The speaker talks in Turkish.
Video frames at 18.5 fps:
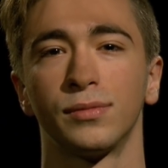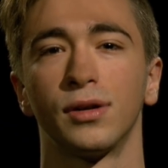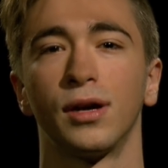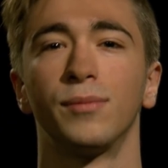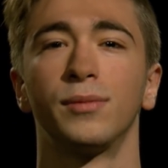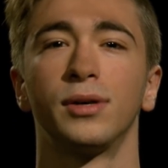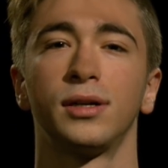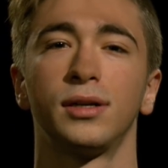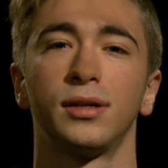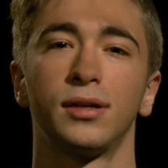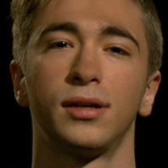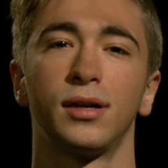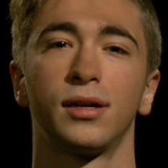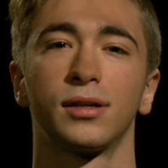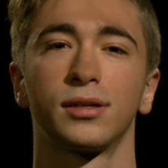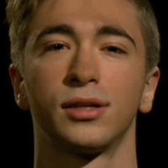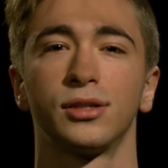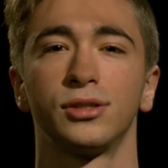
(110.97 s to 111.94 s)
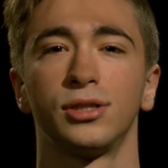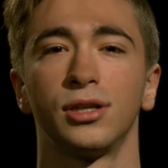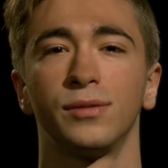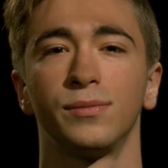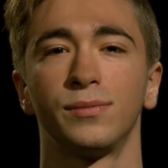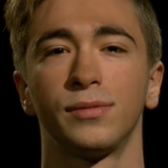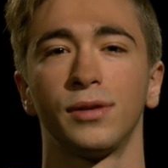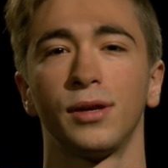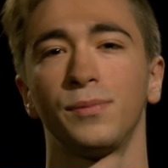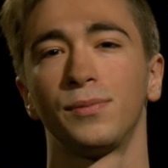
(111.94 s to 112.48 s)
Ama arkadaşlarım
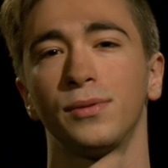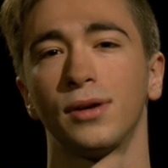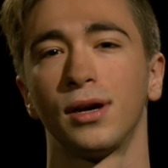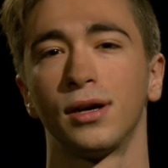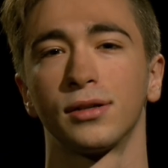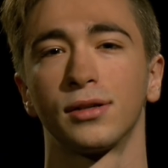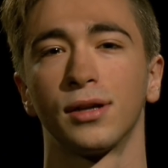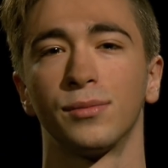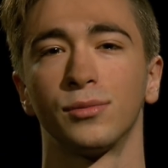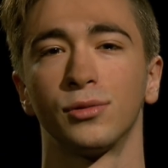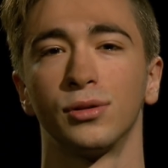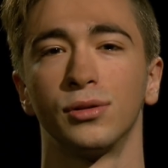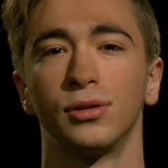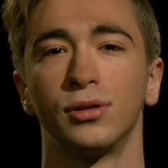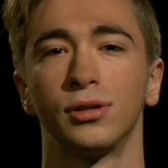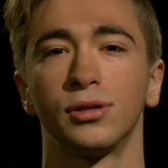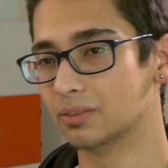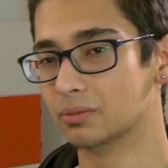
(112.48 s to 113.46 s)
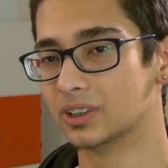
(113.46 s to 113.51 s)
hep arkamda oluyor.